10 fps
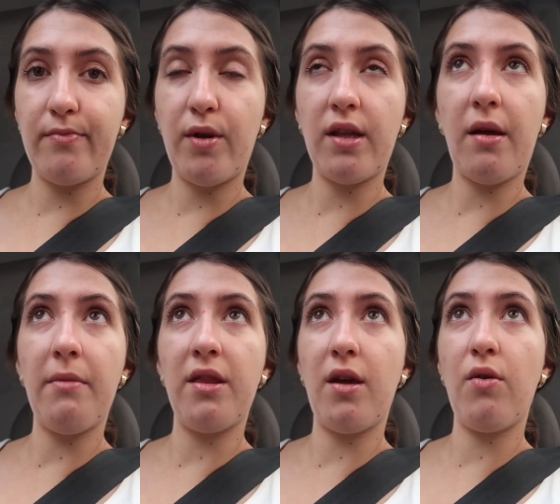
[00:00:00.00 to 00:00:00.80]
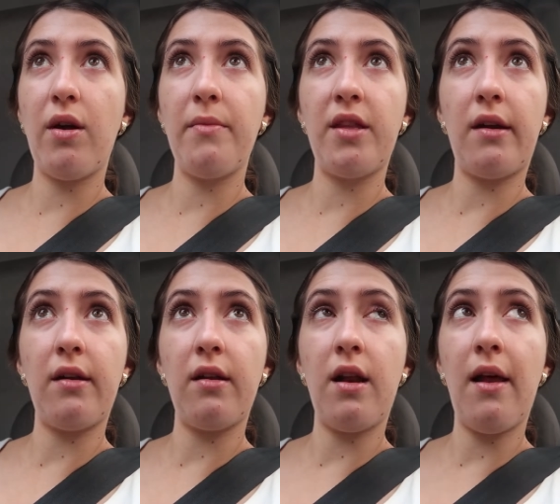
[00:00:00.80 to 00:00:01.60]
porque también tengo que
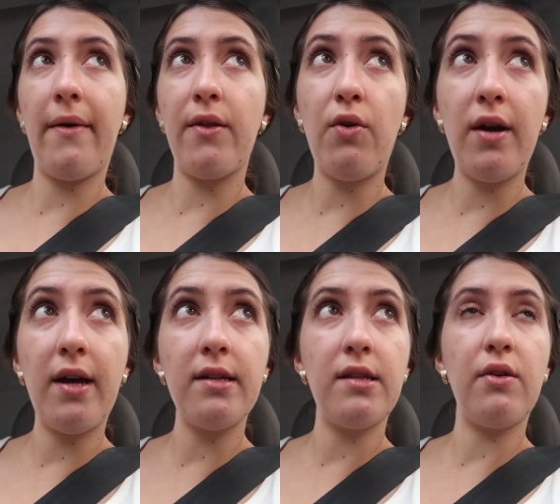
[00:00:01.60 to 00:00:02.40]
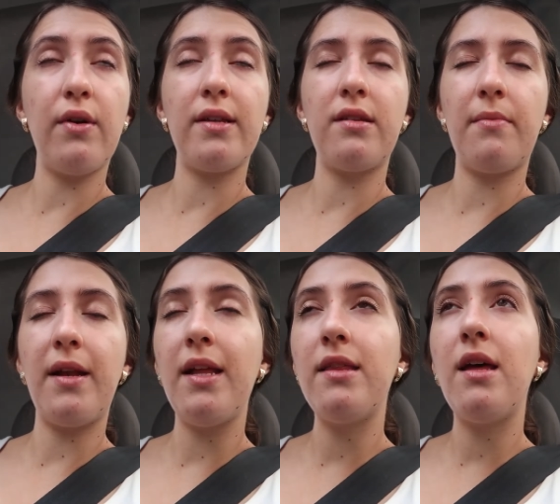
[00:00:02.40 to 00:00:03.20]
meter lavadoras, tengo que hacer
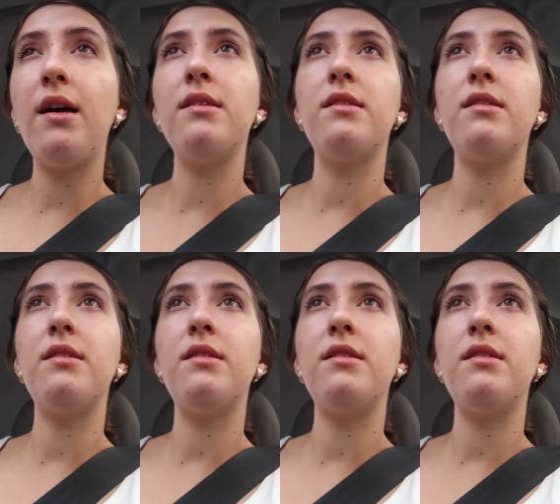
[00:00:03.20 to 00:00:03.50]
maletas,